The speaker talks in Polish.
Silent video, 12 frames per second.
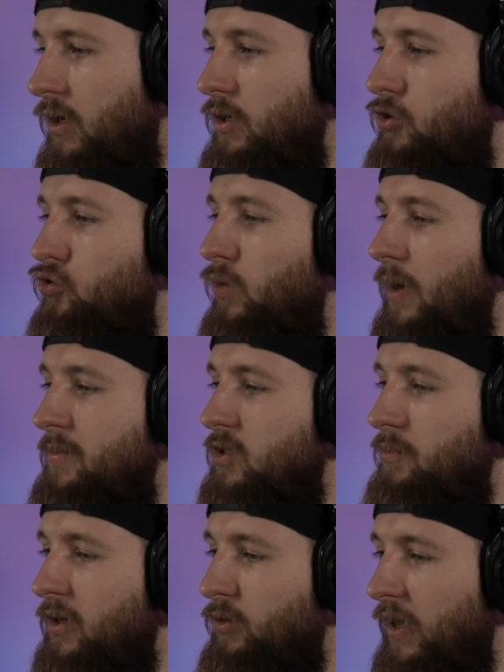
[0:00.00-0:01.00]
I szukam
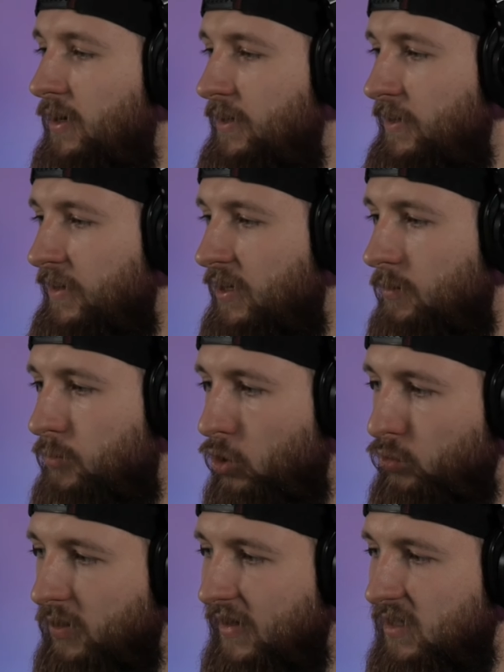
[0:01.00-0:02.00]
sobie tej linijki
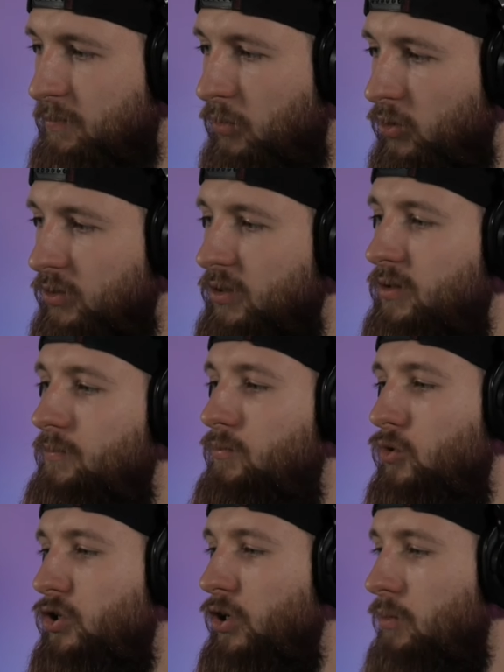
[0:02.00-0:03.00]
broadcast port,
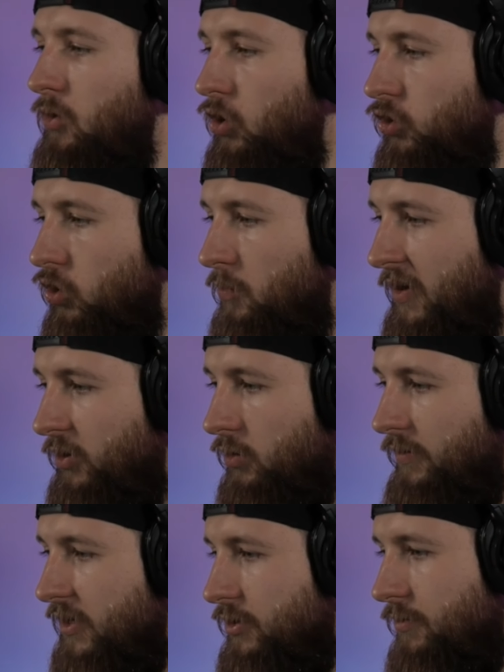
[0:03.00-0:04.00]
muszę ją
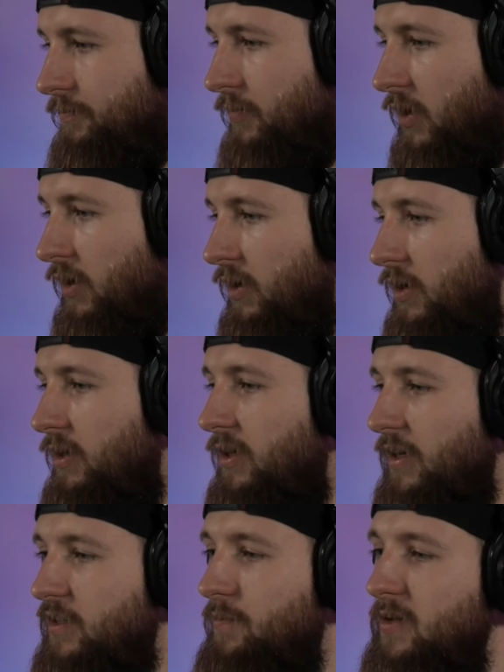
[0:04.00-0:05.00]
odkomentować. I
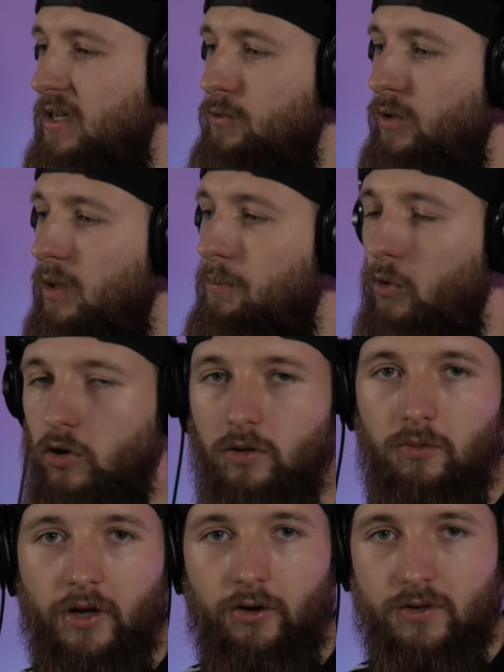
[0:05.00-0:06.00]
teraz wpisać tutaj
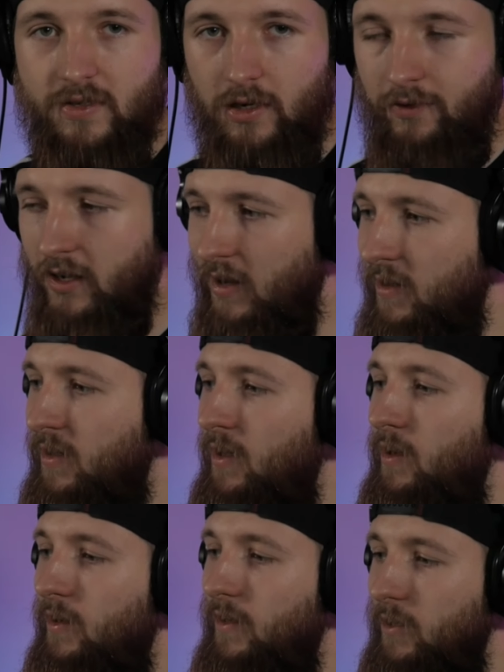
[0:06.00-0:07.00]
port mojego serwera
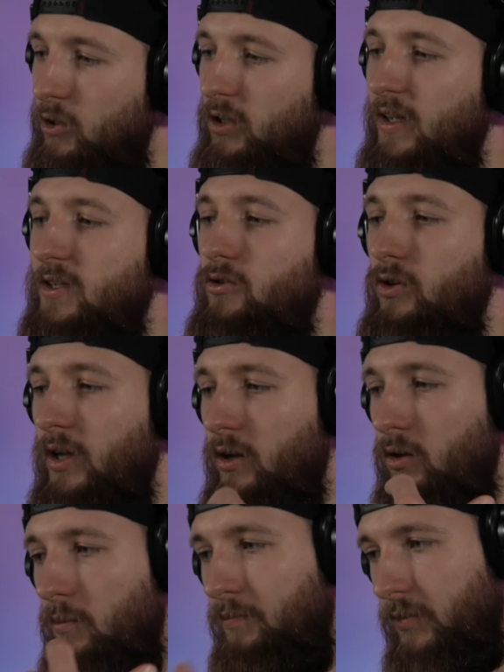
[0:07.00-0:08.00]
i dodać do
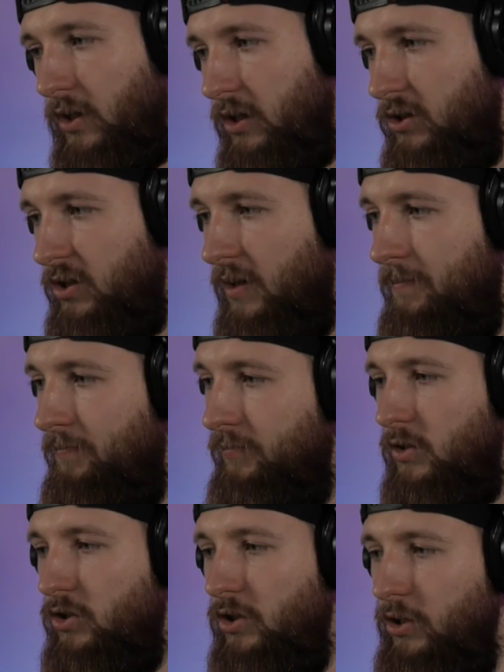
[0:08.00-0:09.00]
niego jeszcze
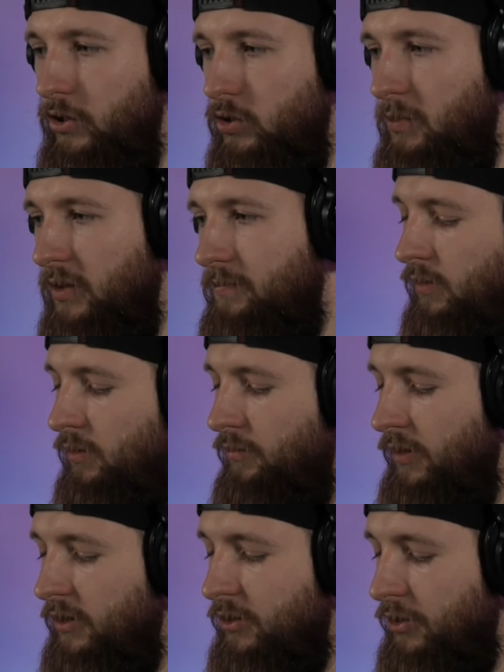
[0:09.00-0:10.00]
trzy liczby.
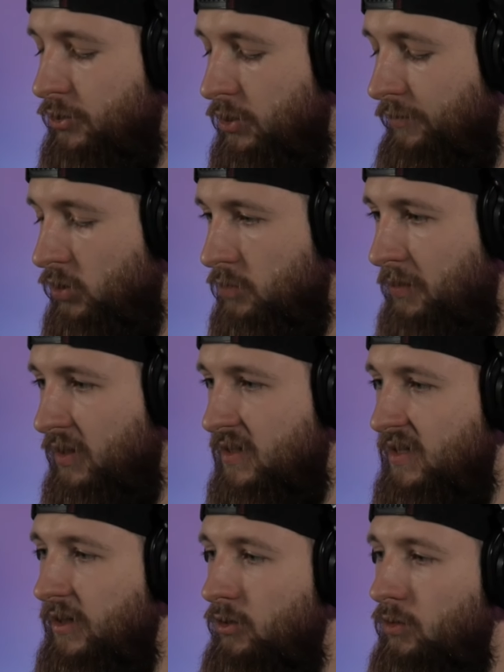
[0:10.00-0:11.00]

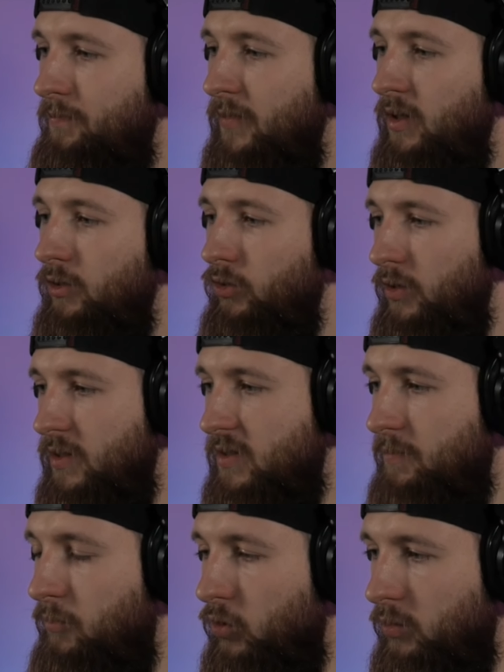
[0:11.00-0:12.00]
26950 to
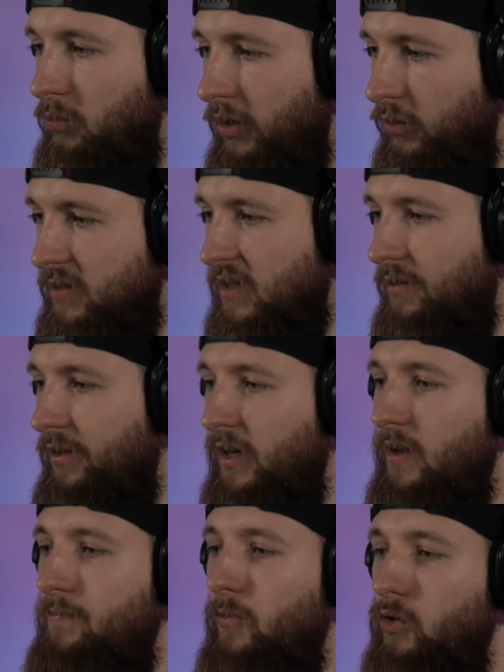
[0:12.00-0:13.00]
jest port mojego
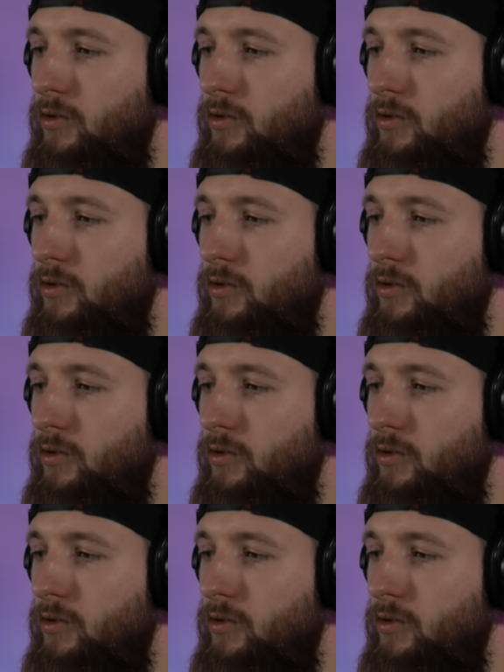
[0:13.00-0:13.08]
serwera.